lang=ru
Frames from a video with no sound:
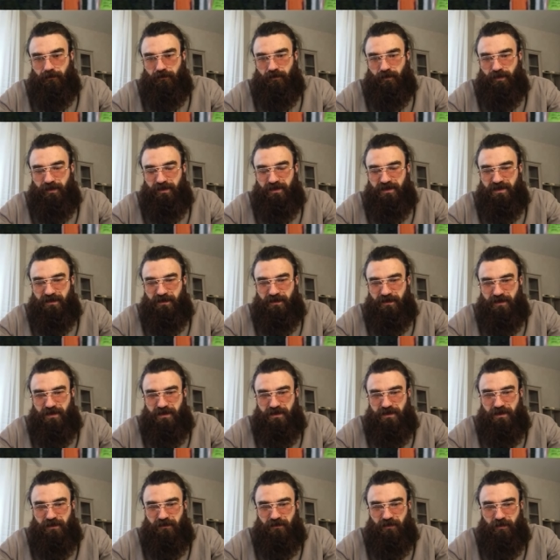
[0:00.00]
Ну, в принципе,
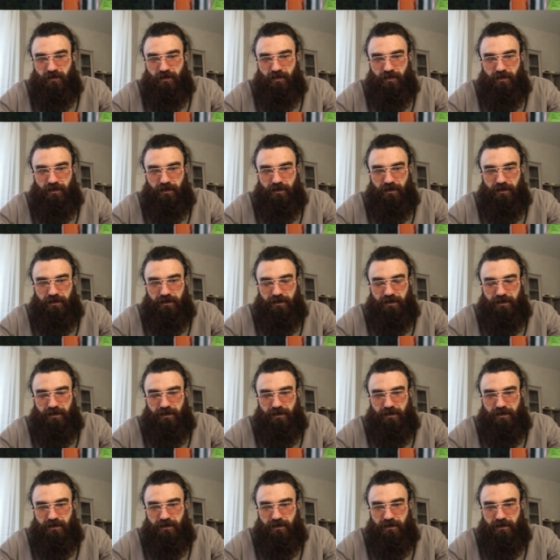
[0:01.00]
женский футбол,
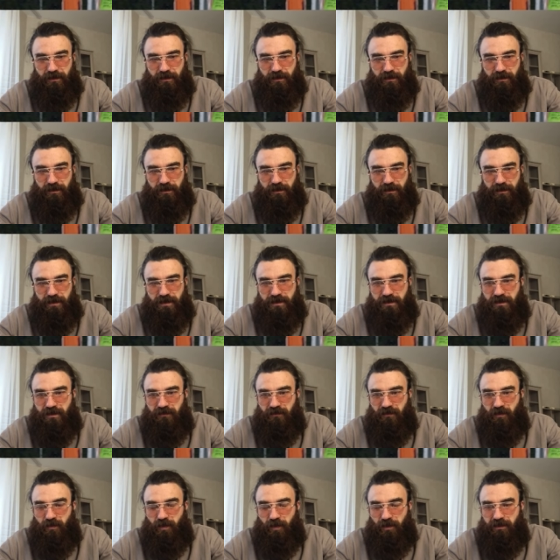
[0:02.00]
это
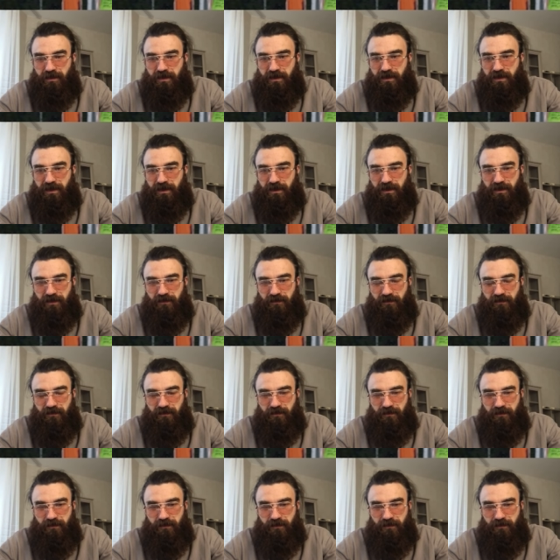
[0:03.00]
женский футбол дилетантов,